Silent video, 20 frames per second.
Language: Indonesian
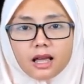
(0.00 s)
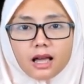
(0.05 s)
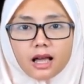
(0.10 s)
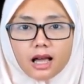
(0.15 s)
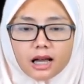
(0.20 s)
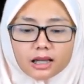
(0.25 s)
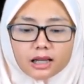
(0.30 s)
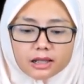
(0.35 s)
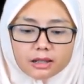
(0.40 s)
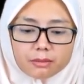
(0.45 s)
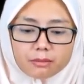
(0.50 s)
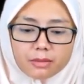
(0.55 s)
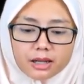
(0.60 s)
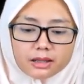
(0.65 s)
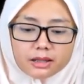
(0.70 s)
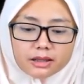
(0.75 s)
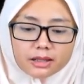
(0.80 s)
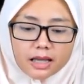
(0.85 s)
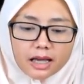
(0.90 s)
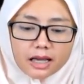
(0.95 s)

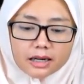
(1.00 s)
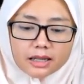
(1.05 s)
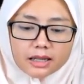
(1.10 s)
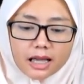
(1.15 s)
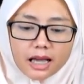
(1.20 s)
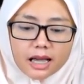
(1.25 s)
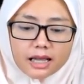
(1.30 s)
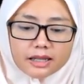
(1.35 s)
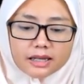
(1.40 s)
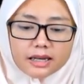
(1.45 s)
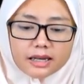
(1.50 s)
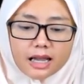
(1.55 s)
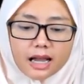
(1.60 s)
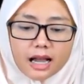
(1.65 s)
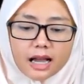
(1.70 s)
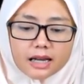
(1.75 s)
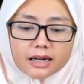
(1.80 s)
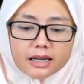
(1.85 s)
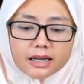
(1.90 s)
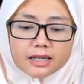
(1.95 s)
akibat dari air yang
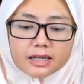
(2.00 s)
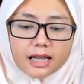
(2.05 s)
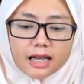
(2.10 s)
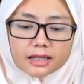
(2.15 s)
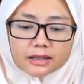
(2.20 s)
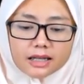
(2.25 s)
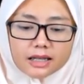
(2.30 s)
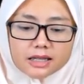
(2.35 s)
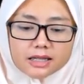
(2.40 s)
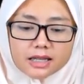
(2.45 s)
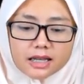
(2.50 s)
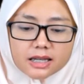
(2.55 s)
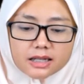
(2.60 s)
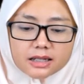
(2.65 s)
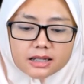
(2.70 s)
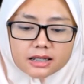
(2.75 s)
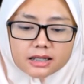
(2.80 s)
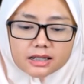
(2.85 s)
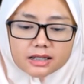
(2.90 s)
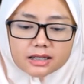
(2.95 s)
ada di atasnya
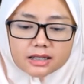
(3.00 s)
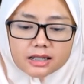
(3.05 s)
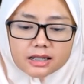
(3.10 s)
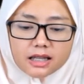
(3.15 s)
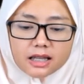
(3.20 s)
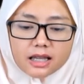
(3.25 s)
ini.